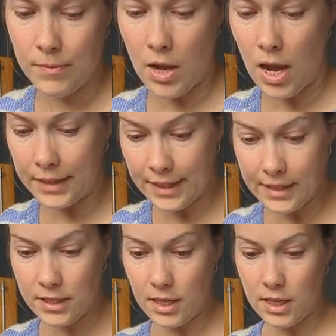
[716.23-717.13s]
А
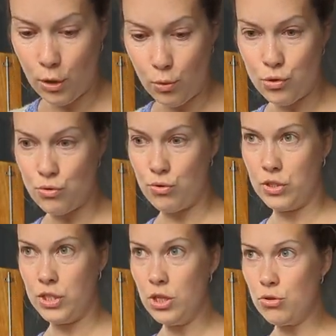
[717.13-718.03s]
найти хорошую
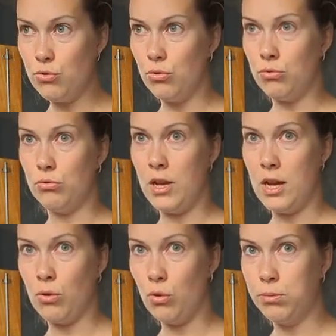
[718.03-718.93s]
одежду
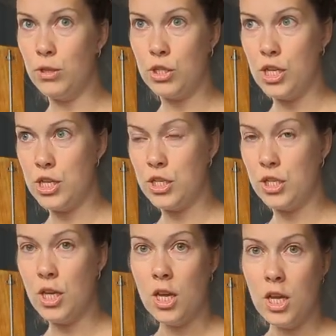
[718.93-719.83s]
для крупных
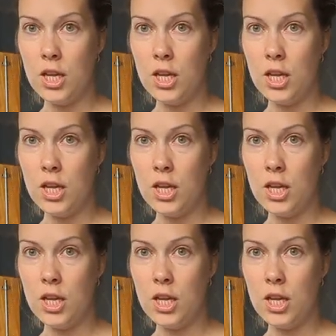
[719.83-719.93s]
женщин –